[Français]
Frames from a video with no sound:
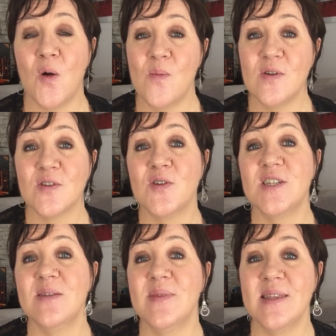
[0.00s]
romance que
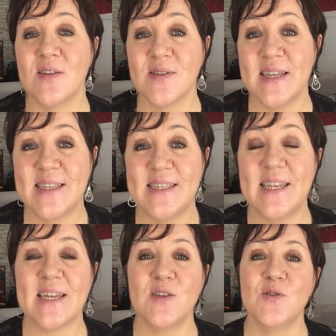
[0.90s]
j'ai mis dans cette
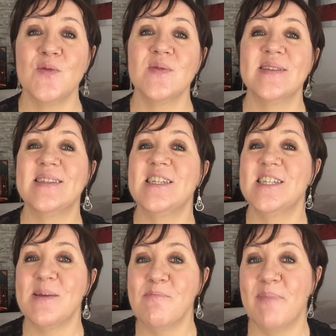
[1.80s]
sélection, c'est
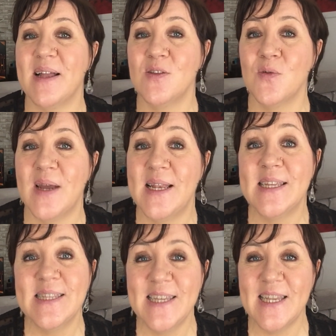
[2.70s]
J'aime pas
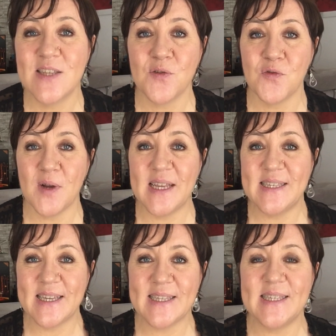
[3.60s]
Noël ni les enfoirés
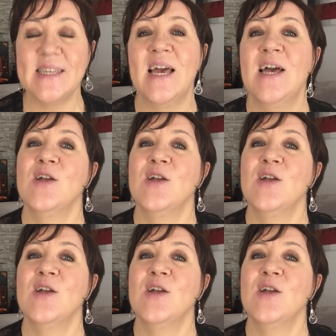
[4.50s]
sexy